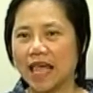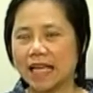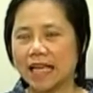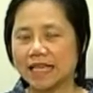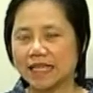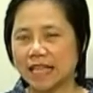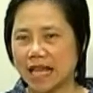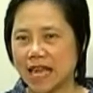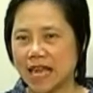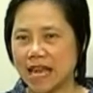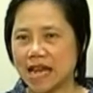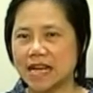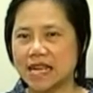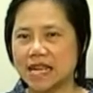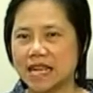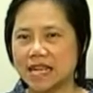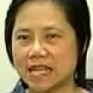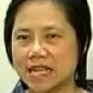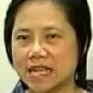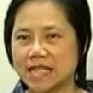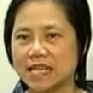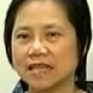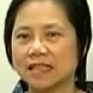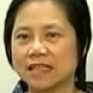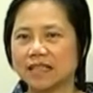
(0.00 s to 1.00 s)
อีกสาเหตุ
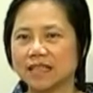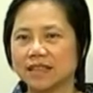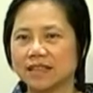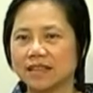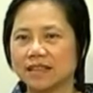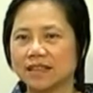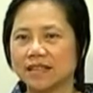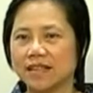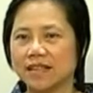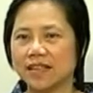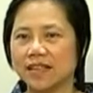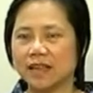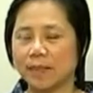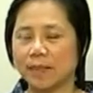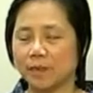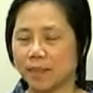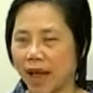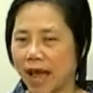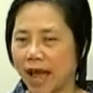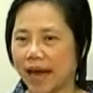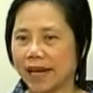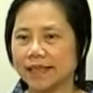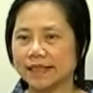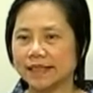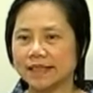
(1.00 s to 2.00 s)
หนึ่งที่
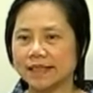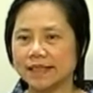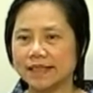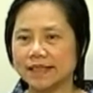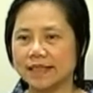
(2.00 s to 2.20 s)
สำคัญ